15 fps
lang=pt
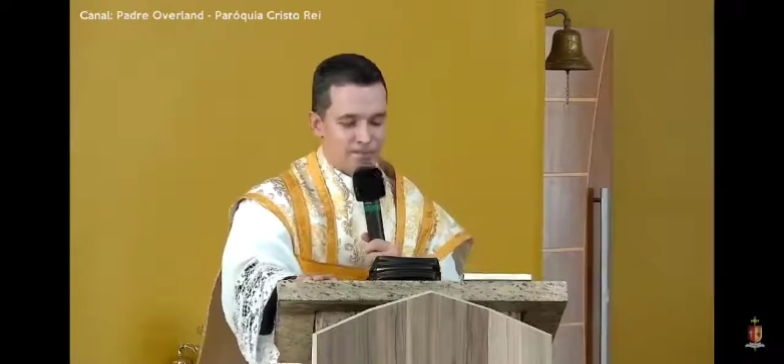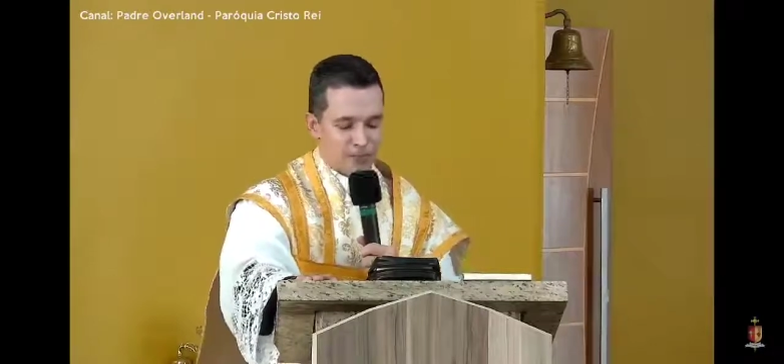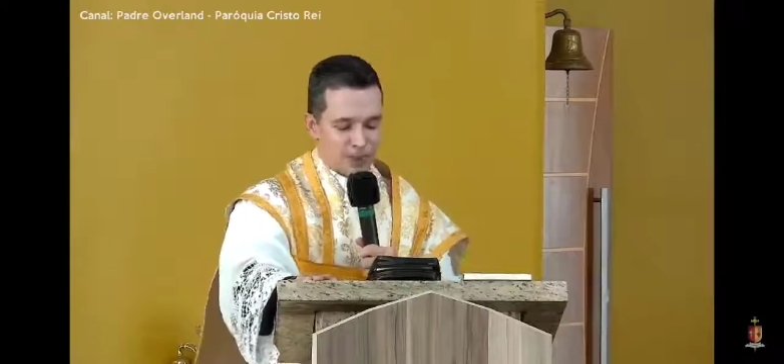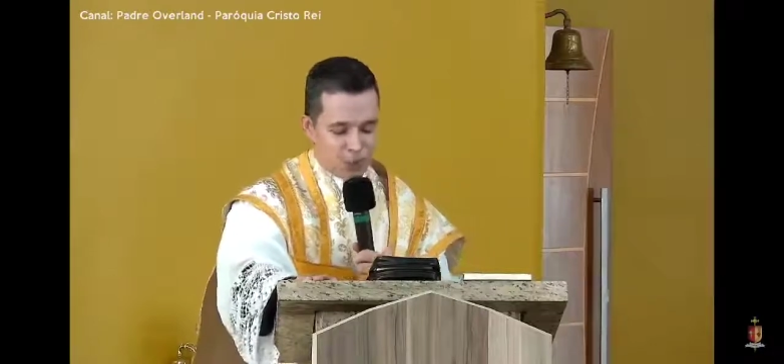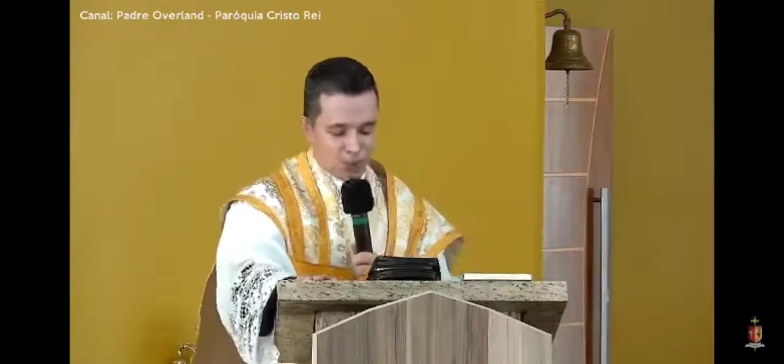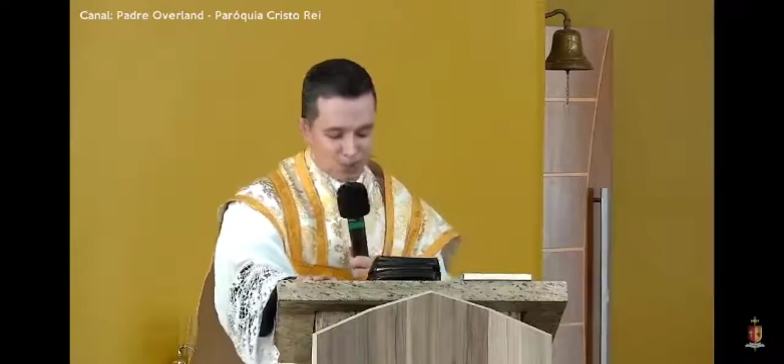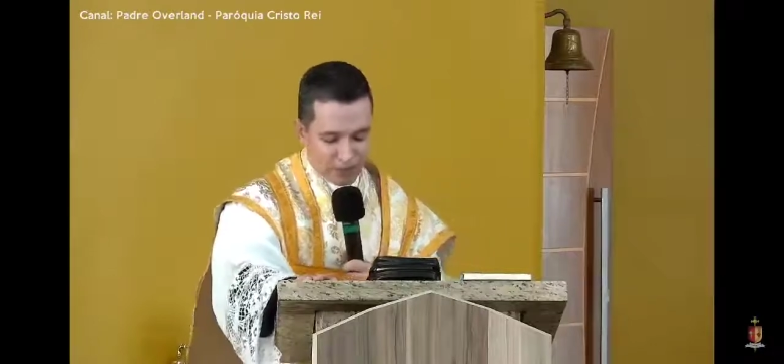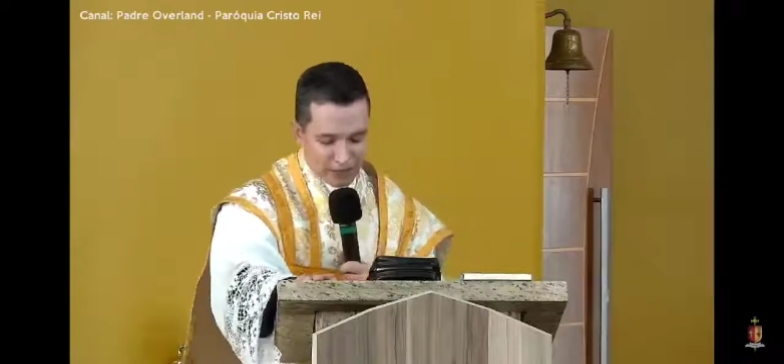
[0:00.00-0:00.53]

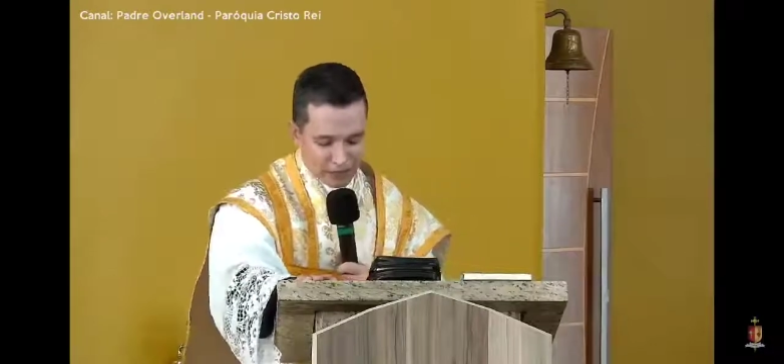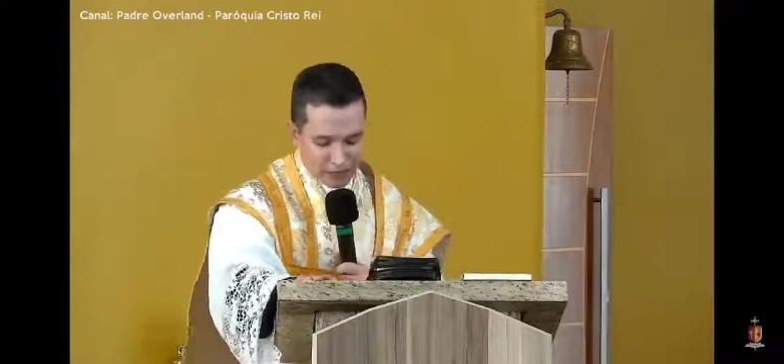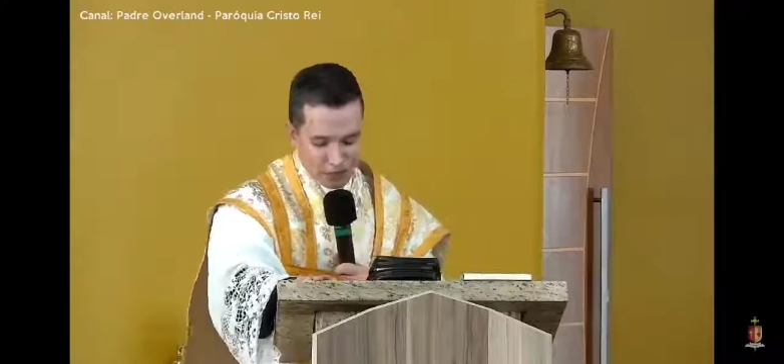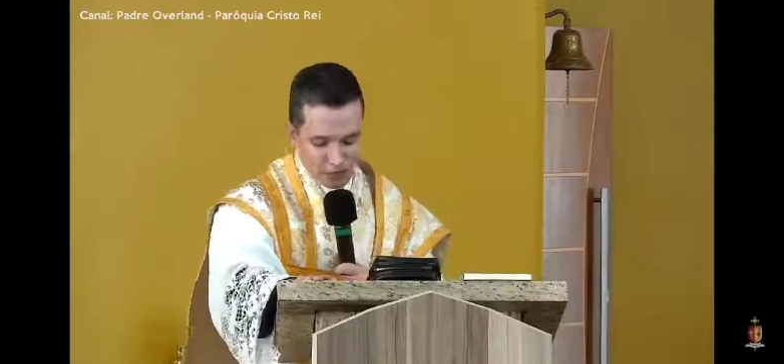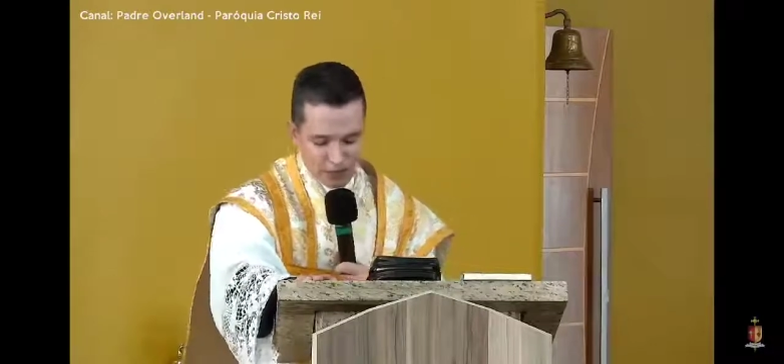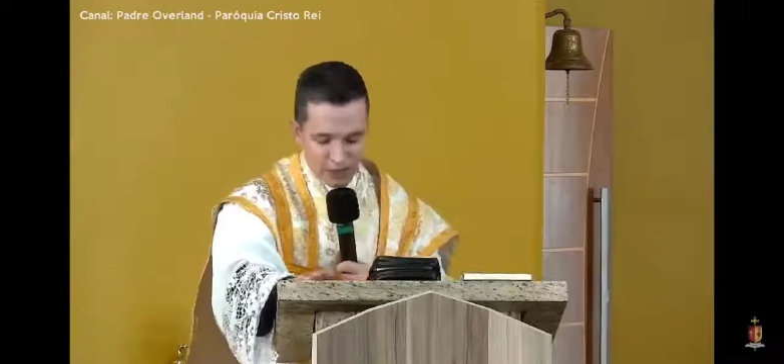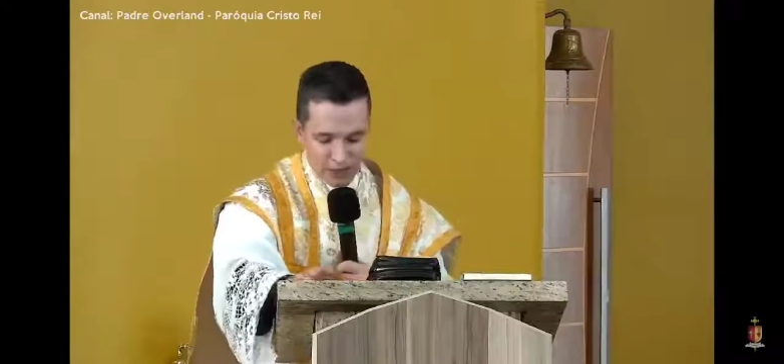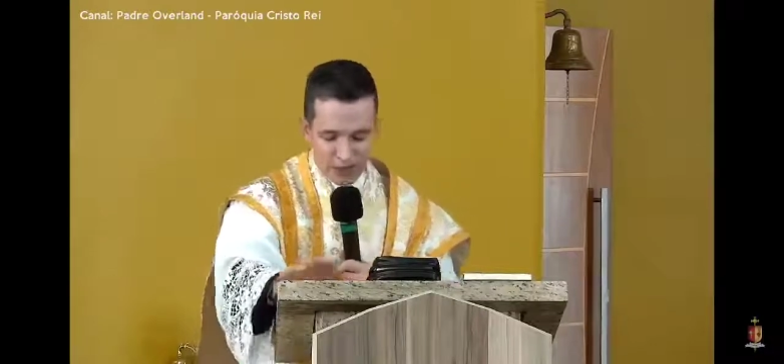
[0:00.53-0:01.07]
Louvado
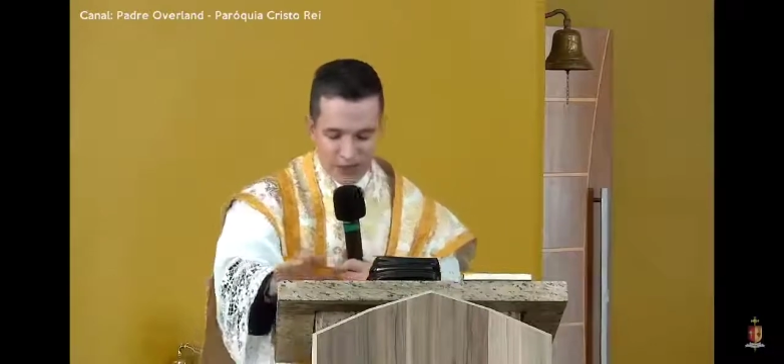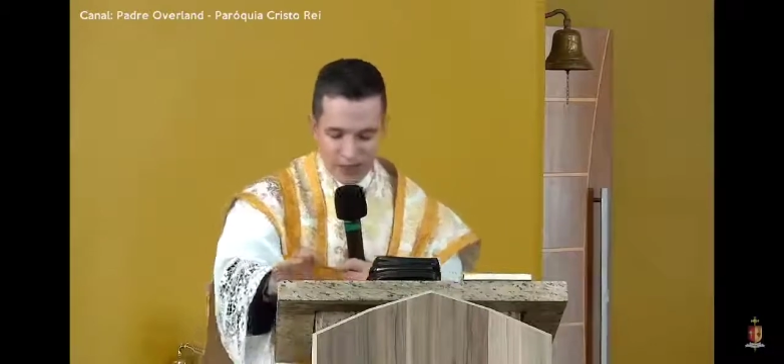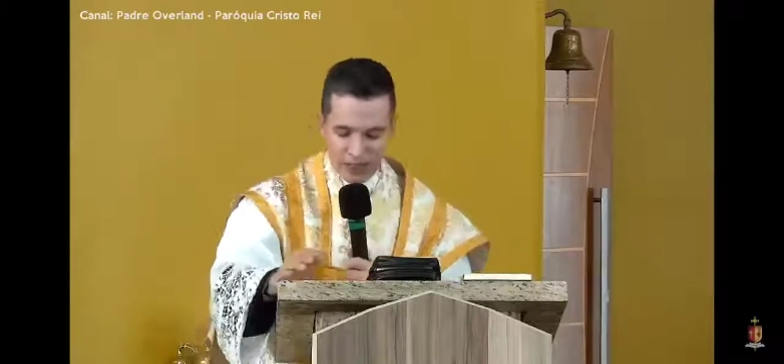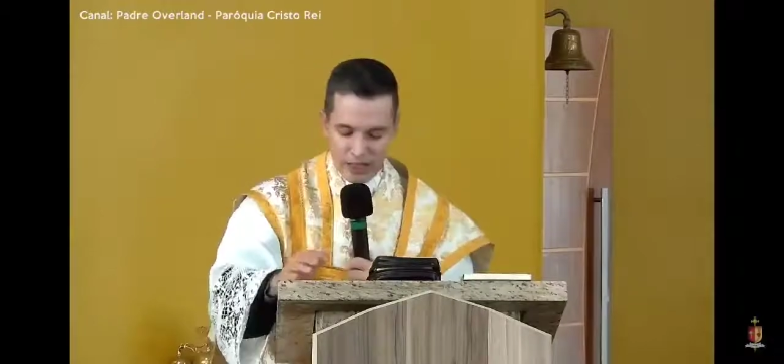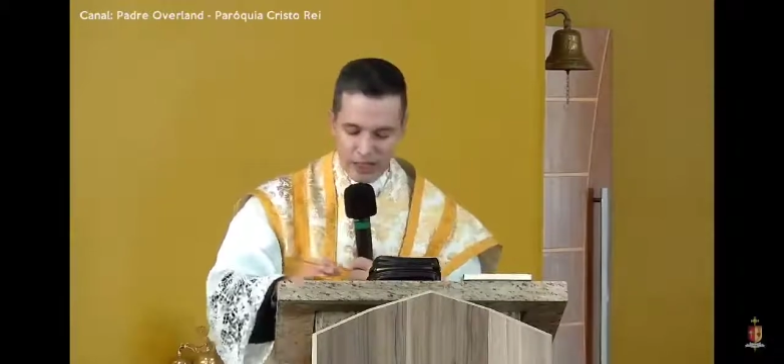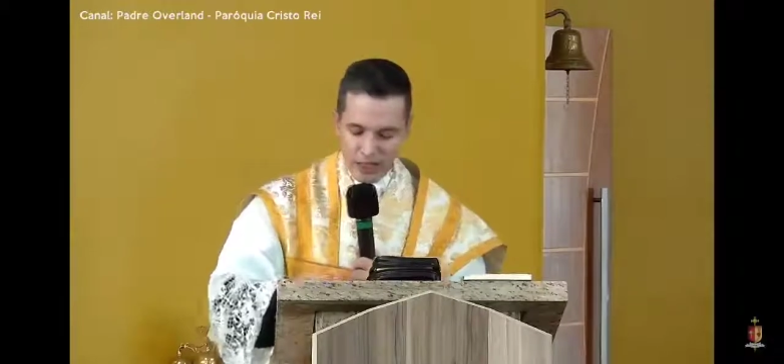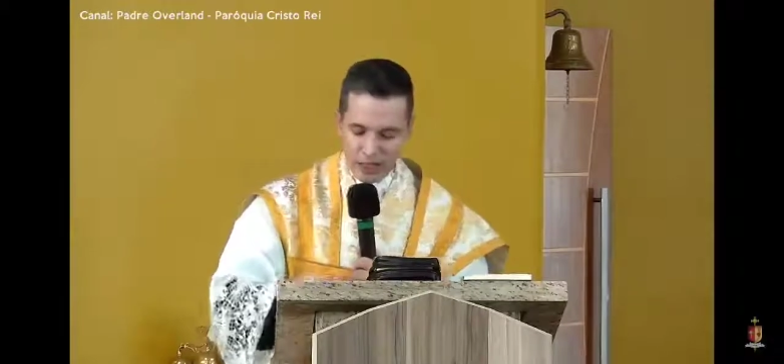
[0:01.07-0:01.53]
seja